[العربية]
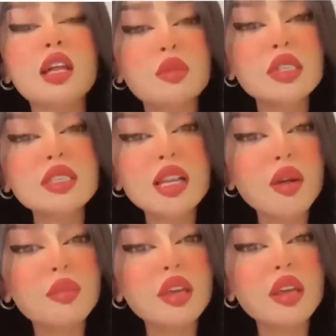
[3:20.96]
من
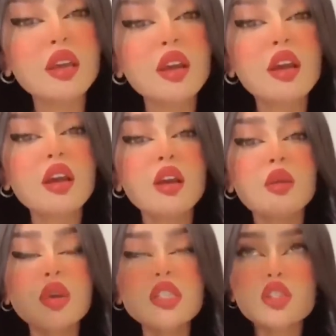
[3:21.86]
سنابي
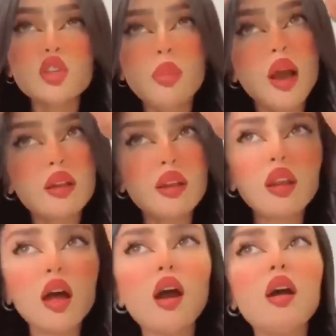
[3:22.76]
بس سبحان
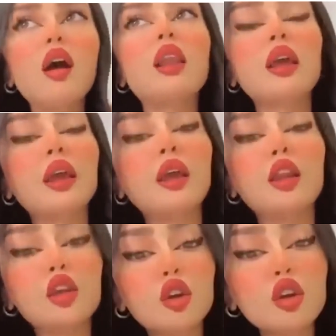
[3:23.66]
الله
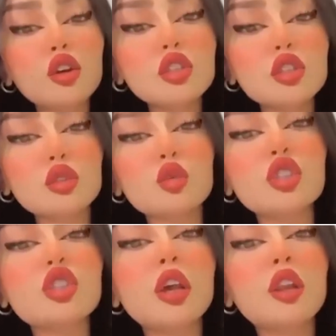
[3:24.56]
الخير يخص والشر